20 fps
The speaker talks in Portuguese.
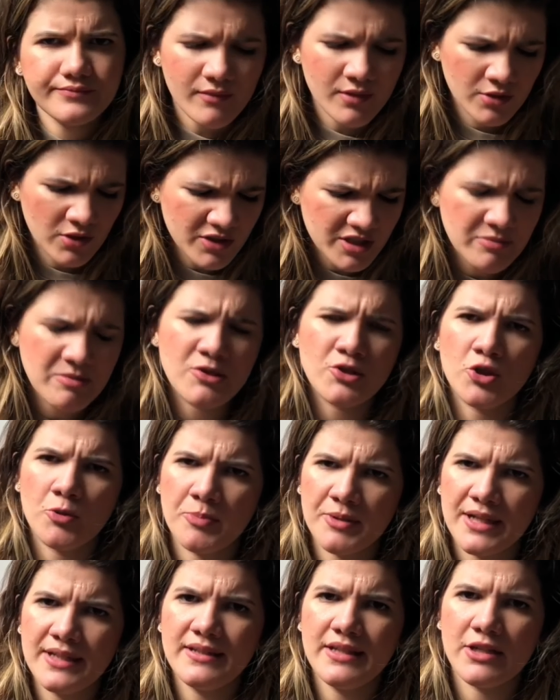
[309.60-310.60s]
Nossa, me
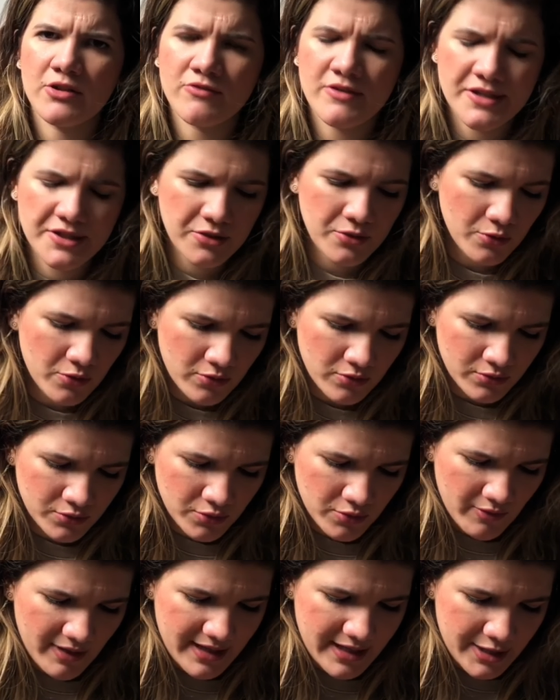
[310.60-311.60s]
surpreendi com esse do, do
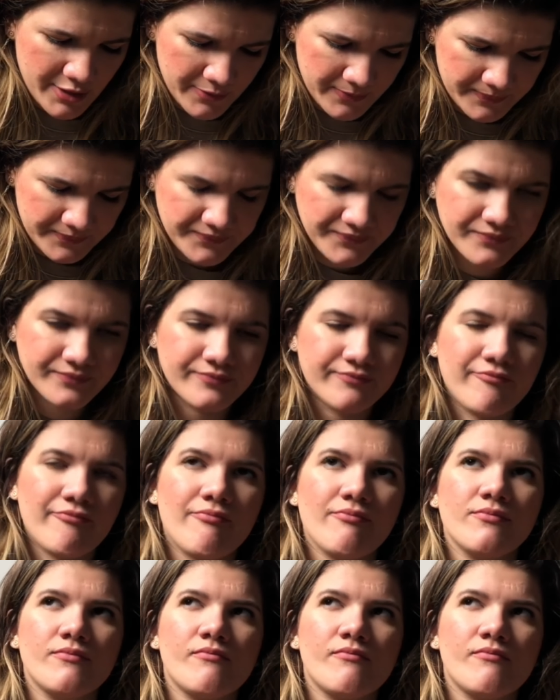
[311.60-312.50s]
creme